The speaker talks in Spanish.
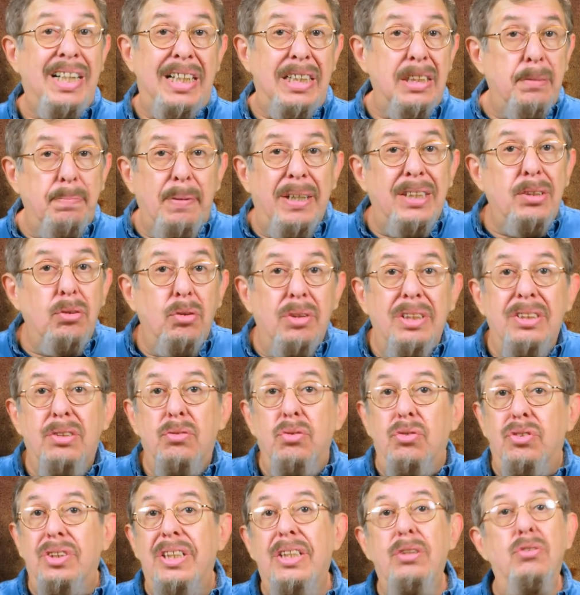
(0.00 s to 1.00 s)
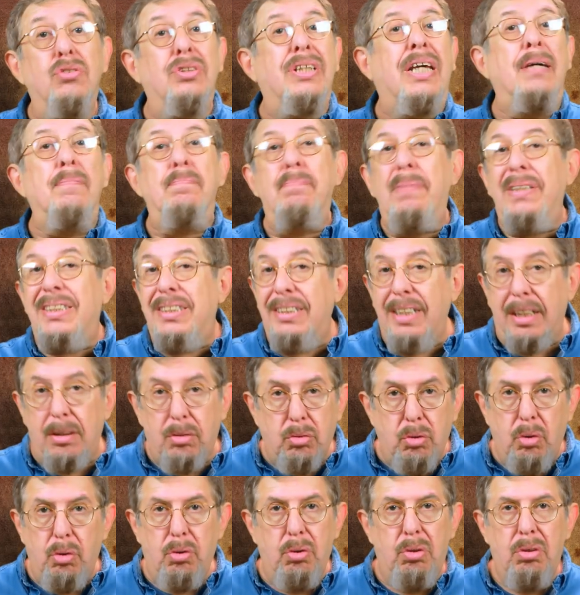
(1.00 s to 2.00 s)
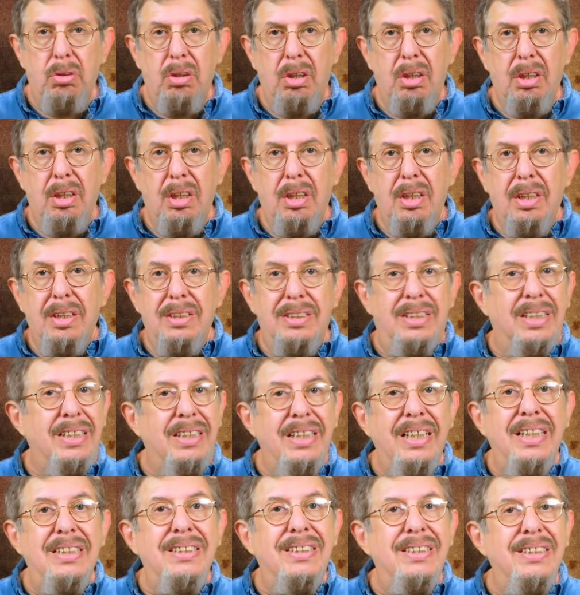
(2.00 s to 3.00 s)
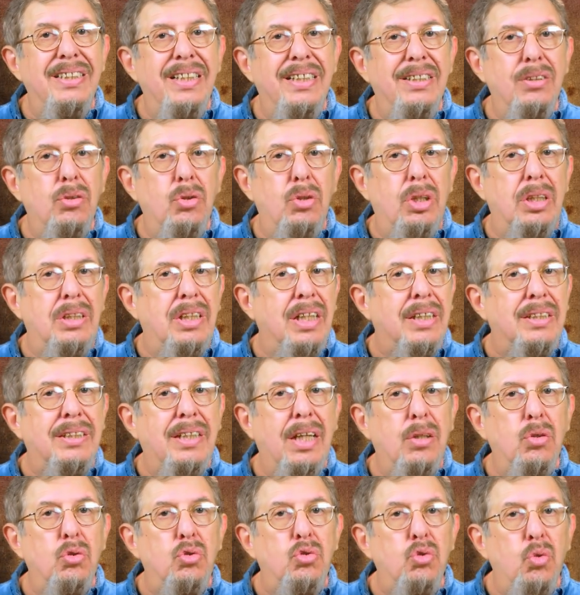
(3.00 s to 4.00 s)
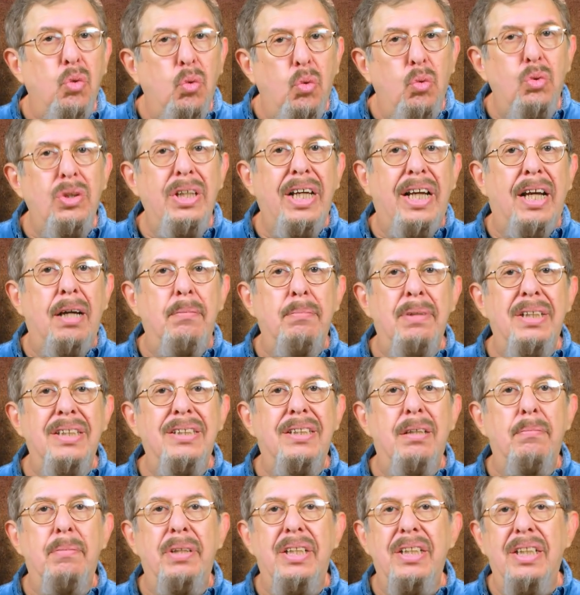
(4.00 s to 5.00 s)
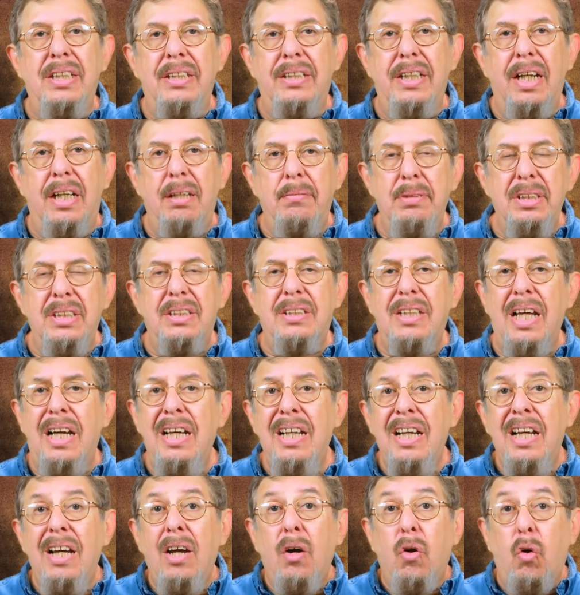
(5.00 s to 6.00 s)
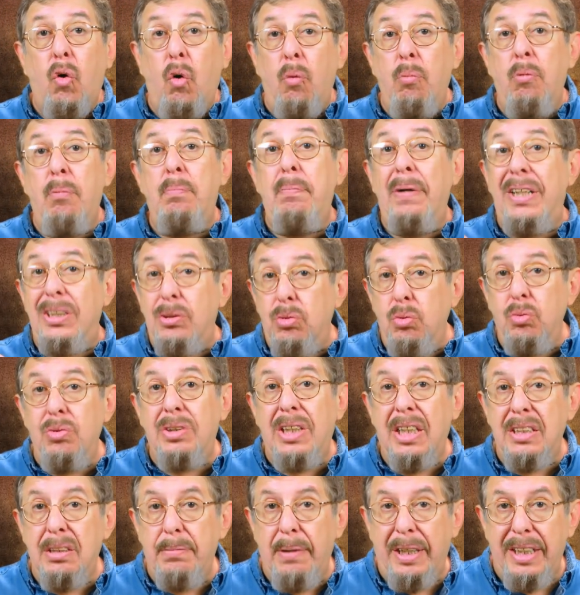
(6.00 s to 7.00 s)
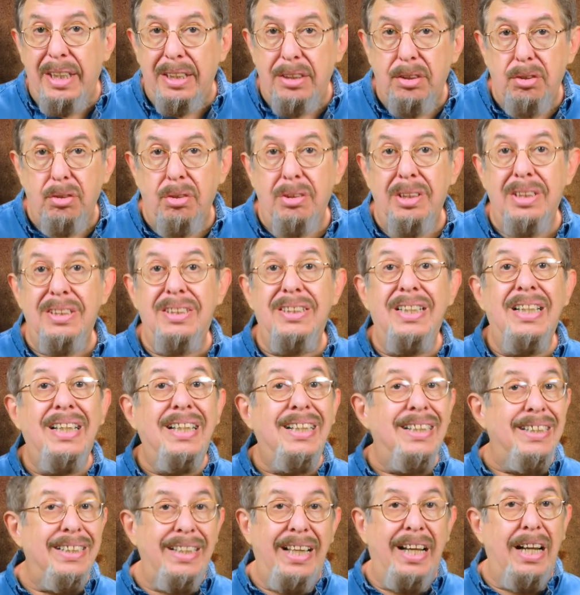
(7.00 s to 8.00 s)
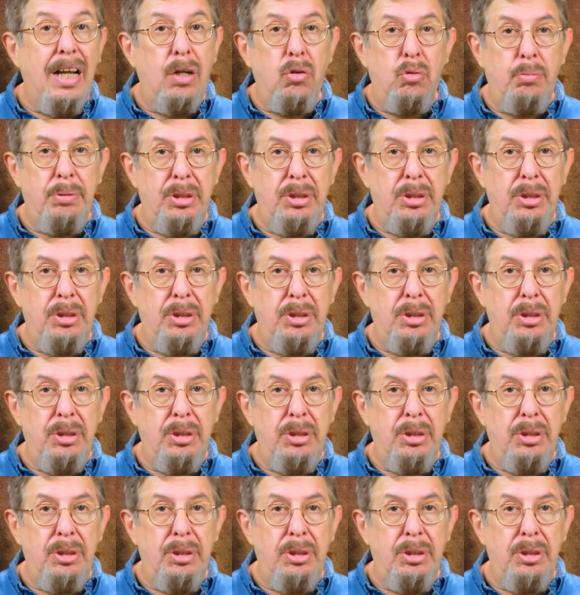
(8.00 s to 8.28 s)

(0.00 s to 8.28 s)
respecto de estos rayos que pese a todo seguían siendo detectados únicamente mediante la vista como presuntas variaciones de la